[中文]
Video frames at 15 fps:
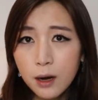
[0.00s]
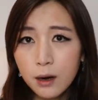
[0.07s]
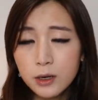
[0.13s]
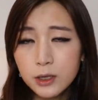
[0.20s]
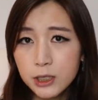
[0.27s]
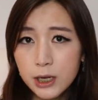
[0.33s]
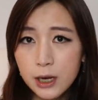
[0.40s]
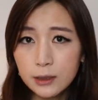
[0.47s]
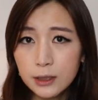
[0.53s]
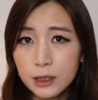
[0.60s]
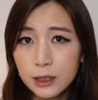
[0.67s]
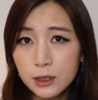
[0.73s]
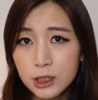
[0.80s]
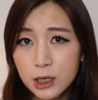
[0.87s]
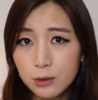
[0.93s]
而这样的
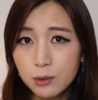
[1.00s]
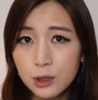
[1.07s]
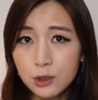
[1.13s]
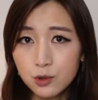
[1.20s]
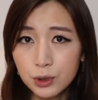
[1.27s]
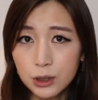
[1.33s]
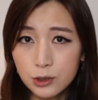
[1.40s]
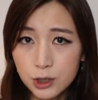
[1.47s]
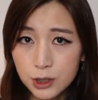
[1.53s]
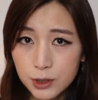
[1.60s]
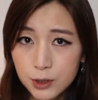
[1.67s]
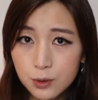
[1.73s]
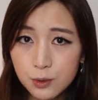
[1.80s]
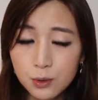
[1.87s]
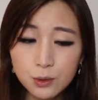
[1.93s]
一个战略，主要是
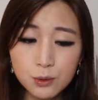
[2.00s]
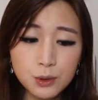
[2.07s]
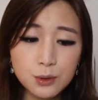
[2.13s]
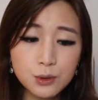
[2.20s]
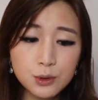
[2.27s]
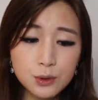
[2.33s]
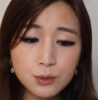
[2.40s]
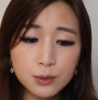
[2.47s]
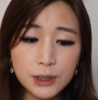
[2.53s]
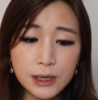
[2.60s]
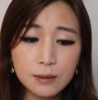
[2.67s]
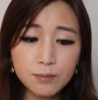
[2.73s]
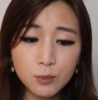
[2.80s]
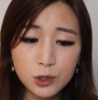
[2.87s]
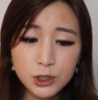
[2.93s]
基于对于苏
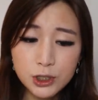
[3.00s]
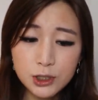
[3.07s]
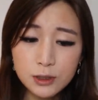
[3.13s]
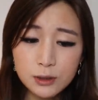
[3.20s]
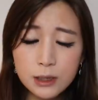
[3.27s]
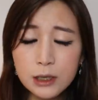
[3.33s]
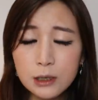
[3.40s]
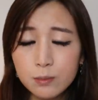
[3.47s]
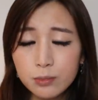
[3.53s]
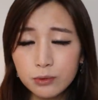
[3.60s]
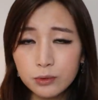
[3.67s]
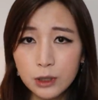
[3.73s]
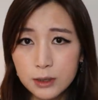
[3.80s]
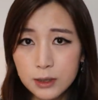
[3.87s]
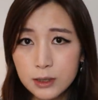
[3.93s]
联模式内
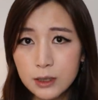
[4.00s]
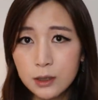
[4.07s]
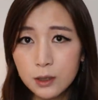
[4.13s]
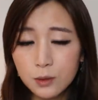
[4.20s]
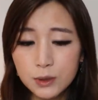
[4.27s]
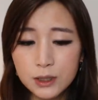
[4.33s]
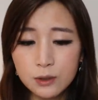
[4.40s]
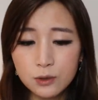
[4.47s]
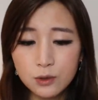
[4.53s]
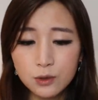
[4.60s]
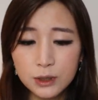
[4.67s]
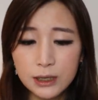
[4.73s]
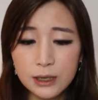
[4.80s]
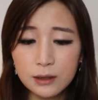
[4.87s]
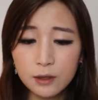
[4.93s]
部的结构性
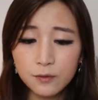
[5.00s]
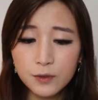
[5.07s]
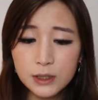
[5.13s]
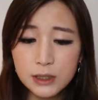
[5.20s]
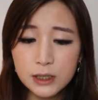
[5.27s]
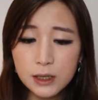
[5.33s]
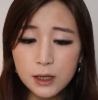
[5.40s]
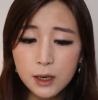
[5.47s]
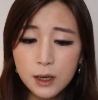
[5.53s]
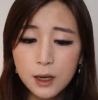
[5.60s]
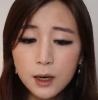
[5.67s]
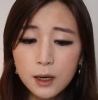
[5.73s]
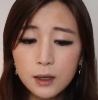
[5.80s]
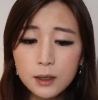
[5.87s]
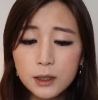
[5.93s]
弱点的分析，
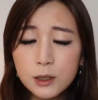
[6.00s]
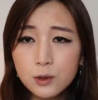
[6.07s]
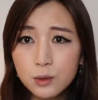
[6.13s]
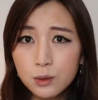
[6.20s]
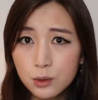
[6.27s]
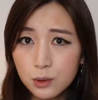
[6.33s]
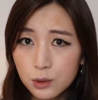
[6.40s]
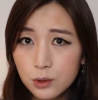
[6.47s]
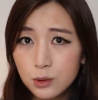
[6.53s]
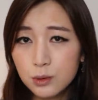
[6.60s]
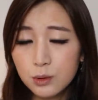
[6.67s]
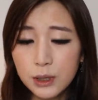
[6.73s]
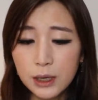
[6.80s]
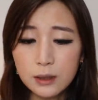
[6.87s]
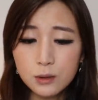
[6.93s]
而立足于
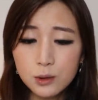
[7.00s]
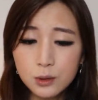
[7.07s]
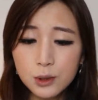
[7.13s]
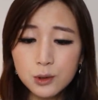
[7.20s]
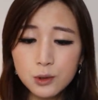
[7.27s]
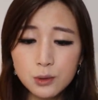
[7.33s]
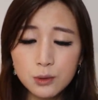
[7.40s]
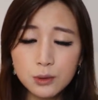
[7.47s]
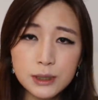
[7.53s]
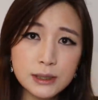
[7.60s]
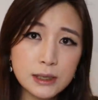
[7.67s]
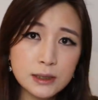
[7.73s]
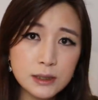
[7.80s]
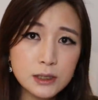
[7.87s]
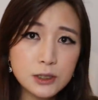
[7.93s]
苏联最终会
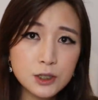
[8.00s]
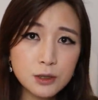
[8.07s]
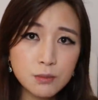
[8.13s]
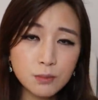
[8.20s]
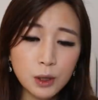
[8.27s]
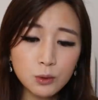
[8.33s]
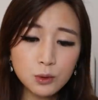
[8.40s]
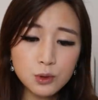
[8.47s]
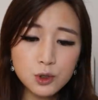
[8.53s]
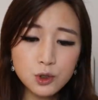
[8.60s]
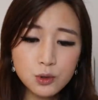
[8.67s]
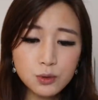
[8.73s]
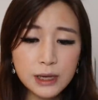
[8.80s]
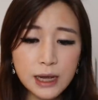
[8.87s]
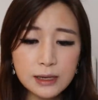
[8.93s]
在自身矛盾
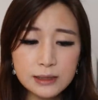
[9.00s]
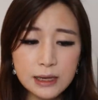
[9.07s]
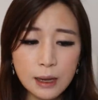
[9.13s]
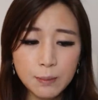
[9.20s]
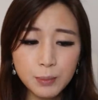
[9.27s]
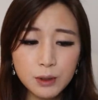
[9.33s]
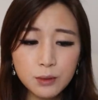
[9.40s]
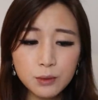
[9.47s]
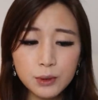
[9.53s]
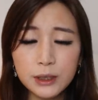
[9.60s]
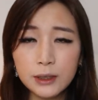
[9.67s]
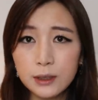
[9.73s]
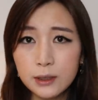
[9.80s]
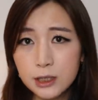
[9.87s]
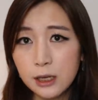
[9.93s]
重压下崩
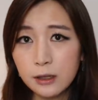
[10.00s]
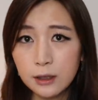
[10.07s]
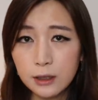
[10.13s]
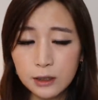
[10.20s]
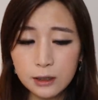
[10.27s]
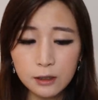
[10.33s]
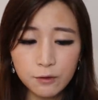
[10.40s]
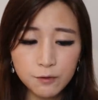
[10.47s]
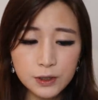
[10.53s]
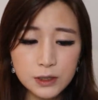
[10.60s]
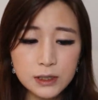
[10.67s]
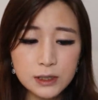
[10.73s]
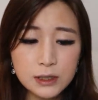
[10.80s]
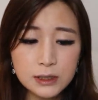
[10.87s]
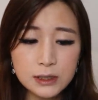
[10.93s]
溃的这样的一个
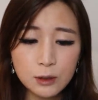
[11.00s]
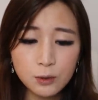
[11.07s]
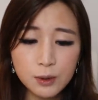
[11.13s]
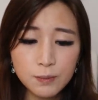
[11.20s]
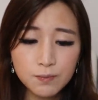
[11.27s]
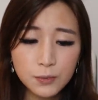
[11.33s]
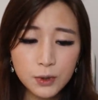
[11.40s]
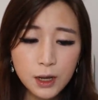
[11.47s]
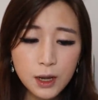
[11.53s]
分析结论。